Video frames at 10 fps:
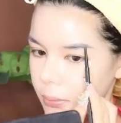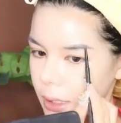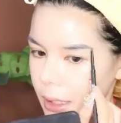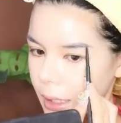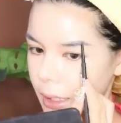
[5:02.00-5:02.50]
ระ
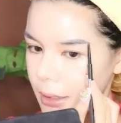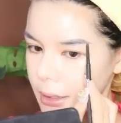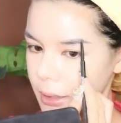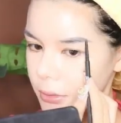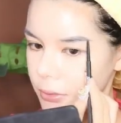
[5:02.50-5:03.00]
บายหาง
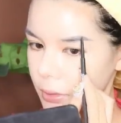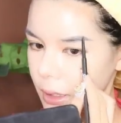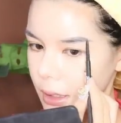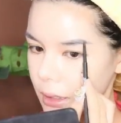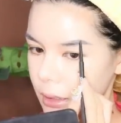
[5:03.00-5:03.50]
คิ้ว
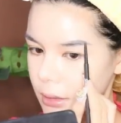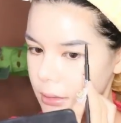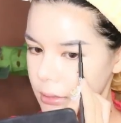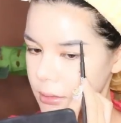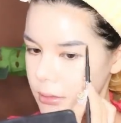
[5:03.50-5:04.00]
ค่ะ
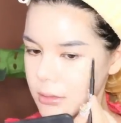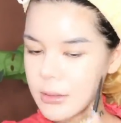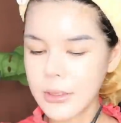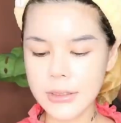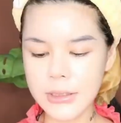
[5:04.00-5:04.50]

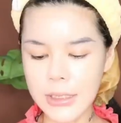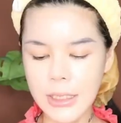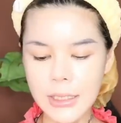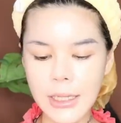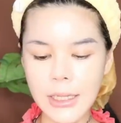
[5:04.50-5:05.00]
จาก
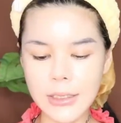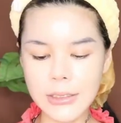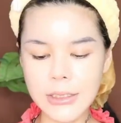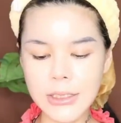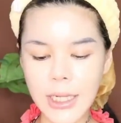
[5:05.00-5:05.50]
นั้นนะคะก็
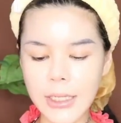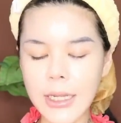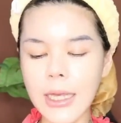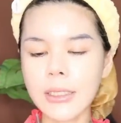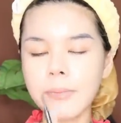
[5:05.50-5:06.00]
จะใช้
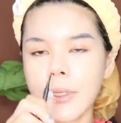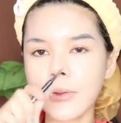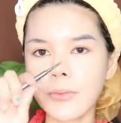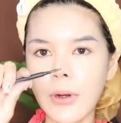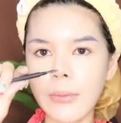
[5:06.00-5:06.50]
ด้านที่เป็น
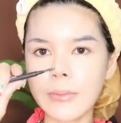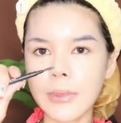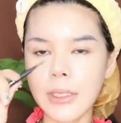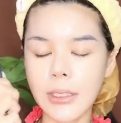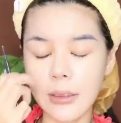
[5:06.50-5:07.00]
หัวแบบ
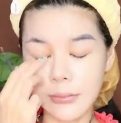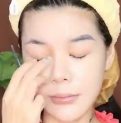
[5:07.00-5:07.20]
นี้